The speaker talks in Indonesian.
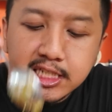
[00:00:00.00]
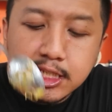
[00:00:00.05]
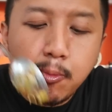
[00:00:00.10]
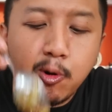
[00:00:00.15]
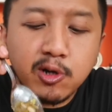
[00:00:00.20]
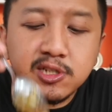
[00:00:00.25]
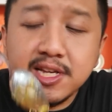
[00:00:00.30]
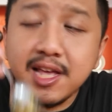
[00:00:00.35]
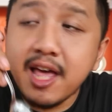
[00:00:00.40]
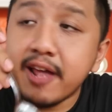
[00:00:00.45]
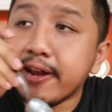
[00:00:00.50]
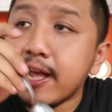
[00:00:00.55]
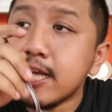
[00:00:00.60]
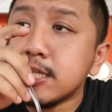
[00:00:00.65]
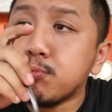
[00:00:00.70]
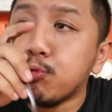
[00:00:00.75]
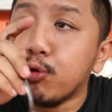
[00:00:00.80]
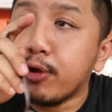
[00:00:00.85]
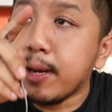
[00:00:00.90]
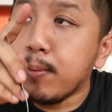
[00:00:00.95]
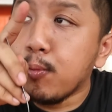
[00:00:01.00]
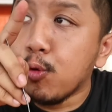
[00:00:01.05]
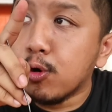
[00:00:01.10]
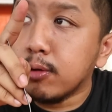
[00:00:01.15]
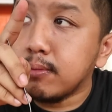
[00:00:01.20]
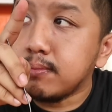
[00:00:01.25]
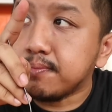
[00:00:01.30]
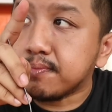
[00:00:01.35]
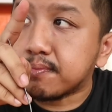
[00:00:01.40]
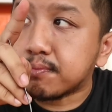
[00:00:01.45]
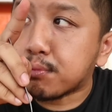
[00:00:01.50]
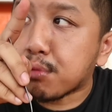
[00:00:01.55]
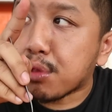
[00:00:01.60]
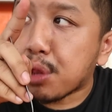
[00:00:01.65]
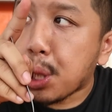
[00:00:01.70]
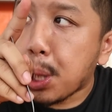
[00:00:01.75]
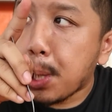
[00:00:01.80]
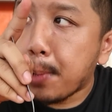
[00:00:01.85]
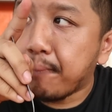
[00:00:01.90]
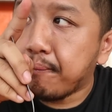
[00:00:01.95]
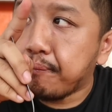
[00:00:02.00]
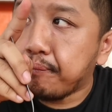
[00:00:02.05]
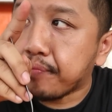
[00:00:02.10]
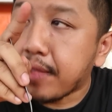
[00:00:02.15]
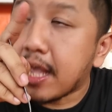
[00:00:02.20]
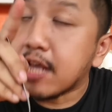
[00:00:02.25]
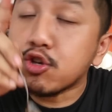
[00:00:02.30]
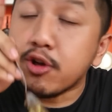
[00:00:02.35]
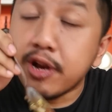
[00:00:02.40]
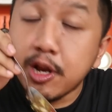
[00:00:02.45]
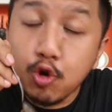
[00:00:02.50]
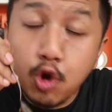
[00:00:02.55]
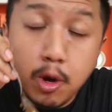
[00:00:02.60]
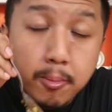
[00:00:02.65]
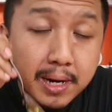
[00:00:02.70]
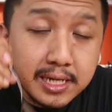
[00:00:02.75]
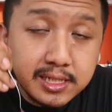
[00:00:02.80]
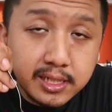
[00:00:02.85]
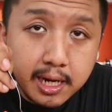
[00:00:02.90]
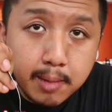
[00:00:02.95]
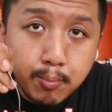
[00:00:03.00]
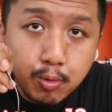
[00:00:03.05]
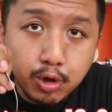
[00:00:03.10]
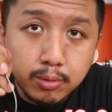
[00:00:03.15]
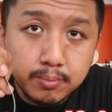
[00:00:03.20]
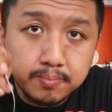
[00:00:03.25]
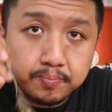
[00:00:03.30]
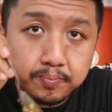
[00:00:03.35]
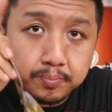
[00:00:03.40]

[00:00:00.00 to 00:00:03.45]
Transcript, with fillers: seporsinya harganya sepuluh ribu eh sorry dua belas ribu